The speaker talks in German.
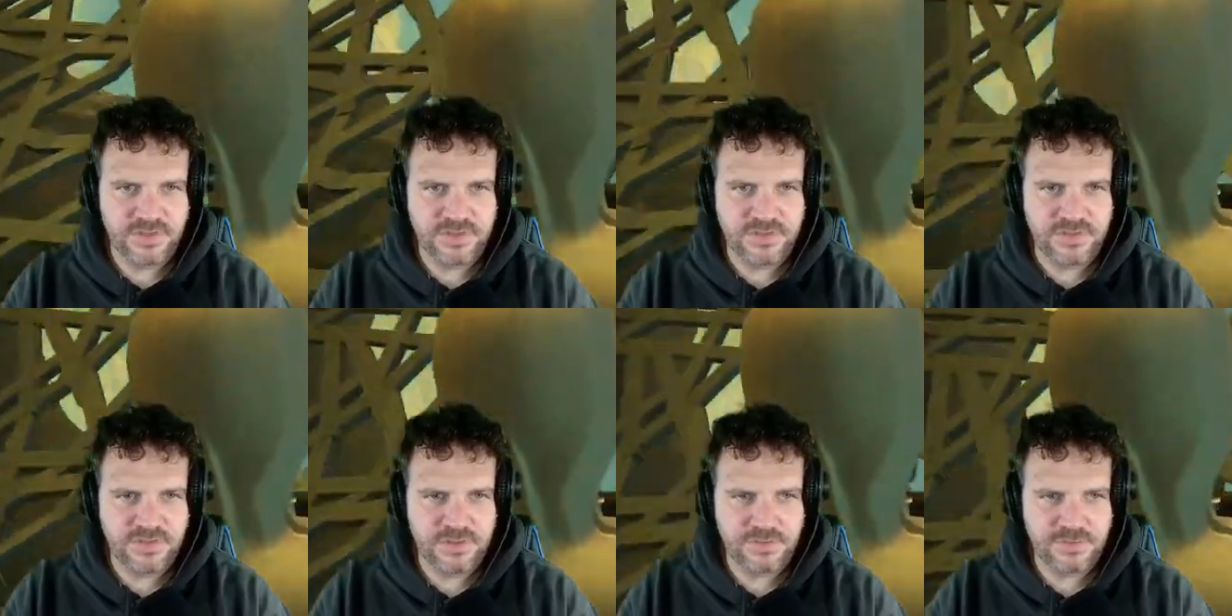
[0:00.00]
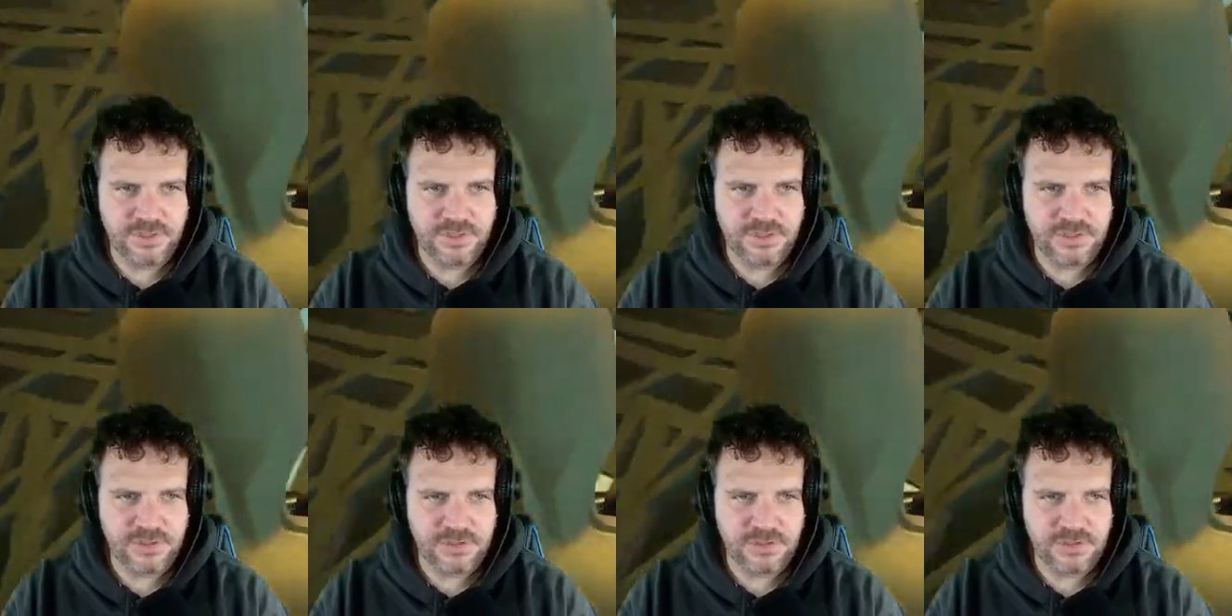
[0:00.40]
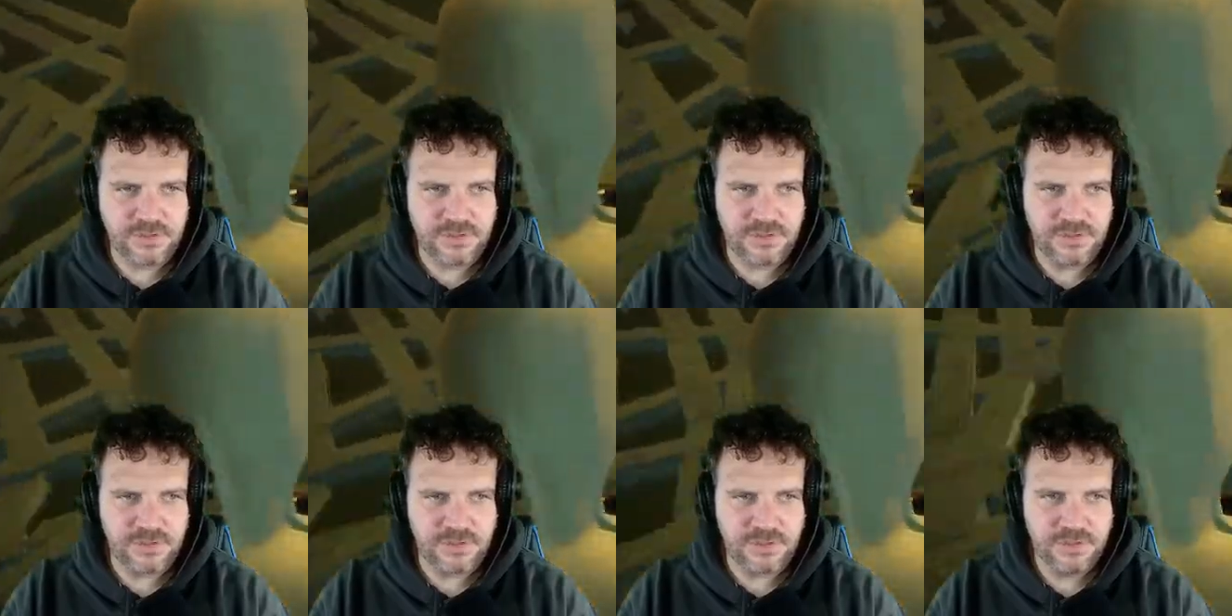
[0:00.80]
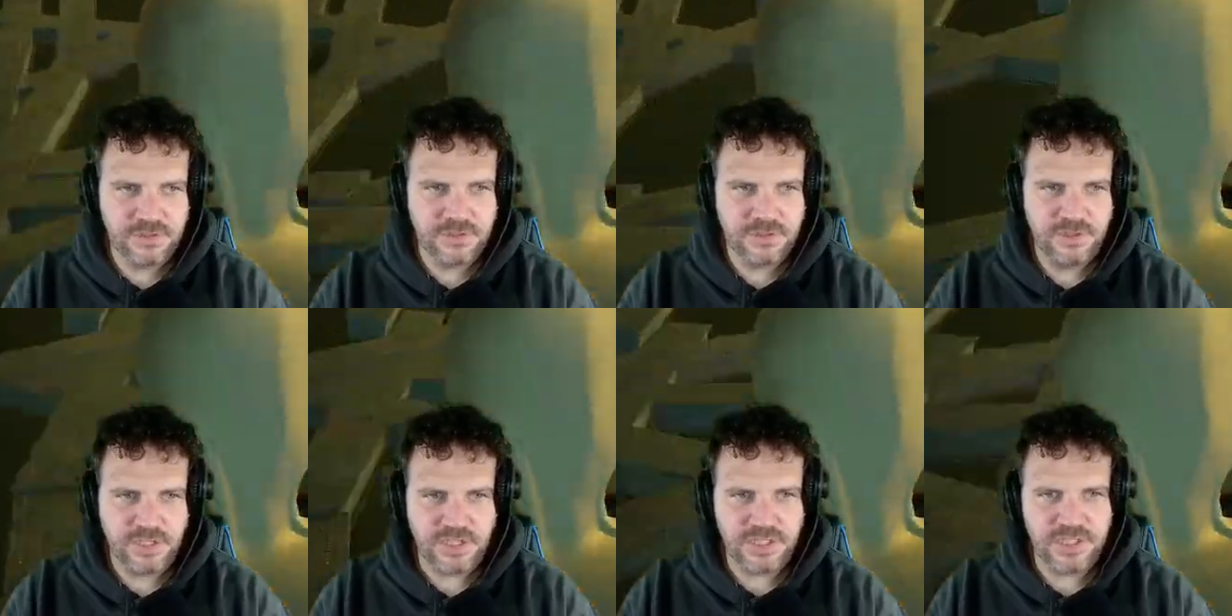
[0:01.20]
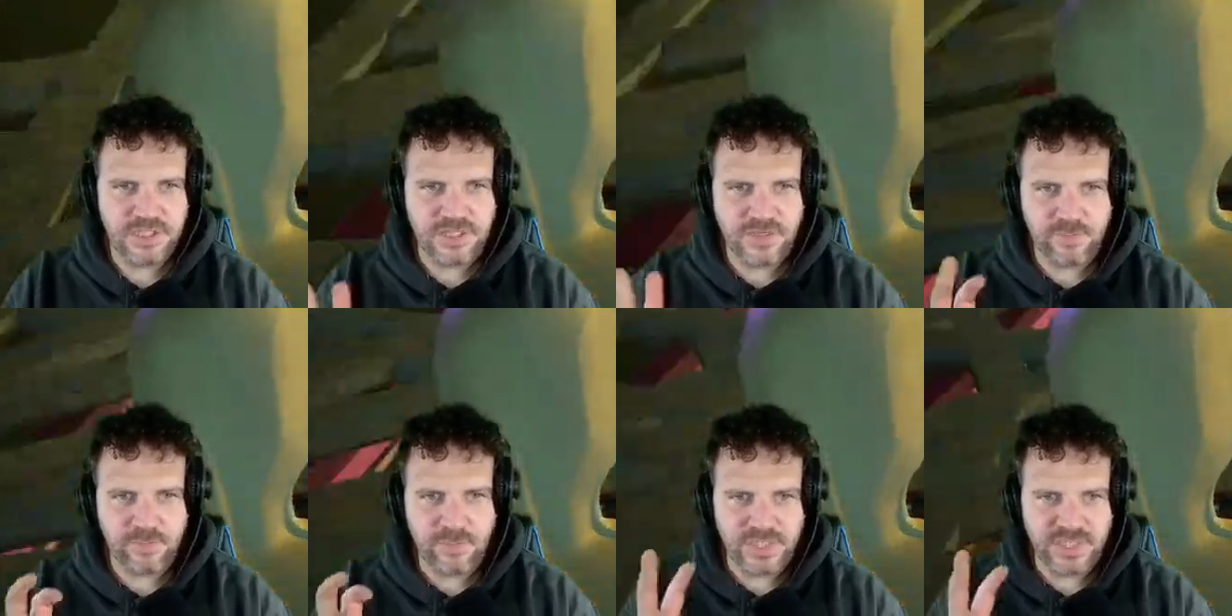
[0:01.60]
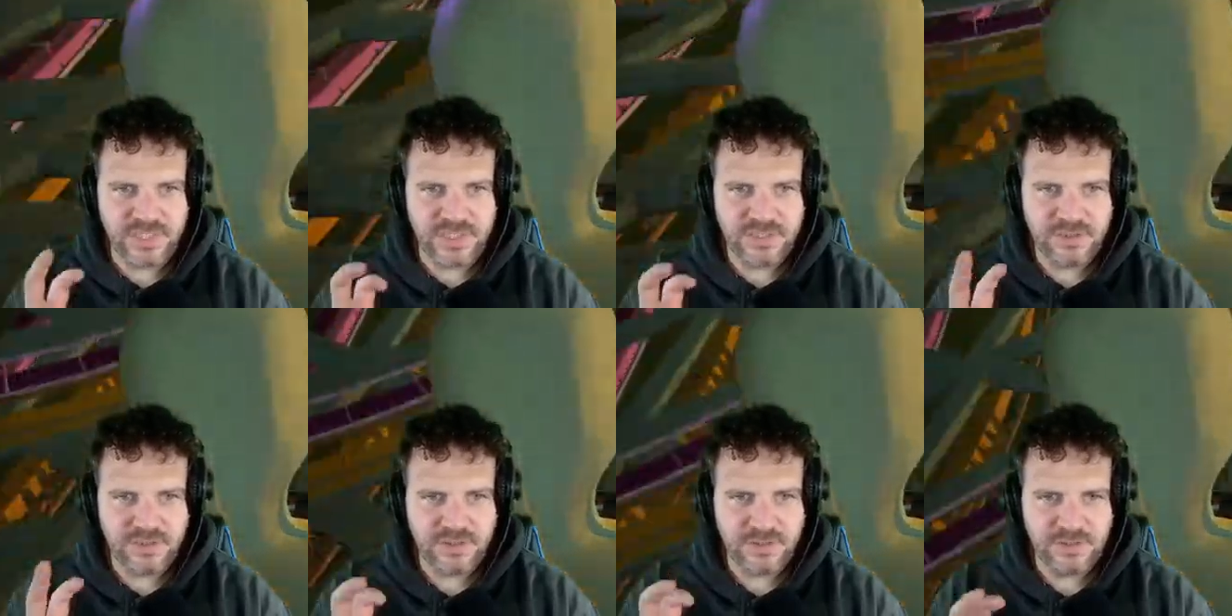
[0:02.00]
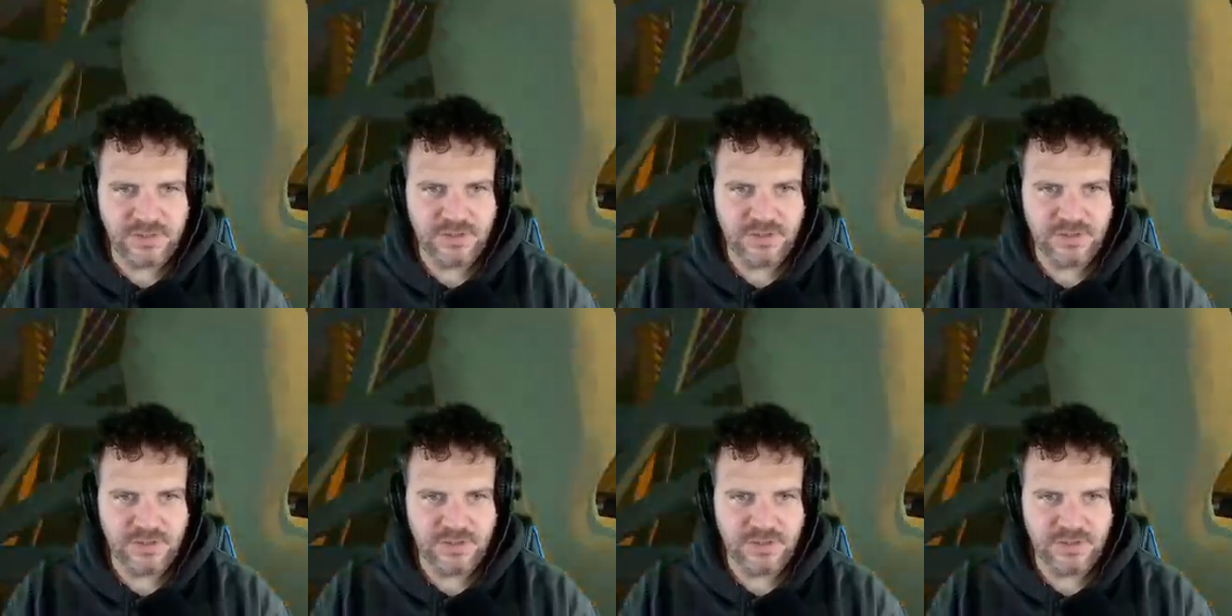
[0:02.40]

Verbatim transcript: die sich wieder. In der Mitte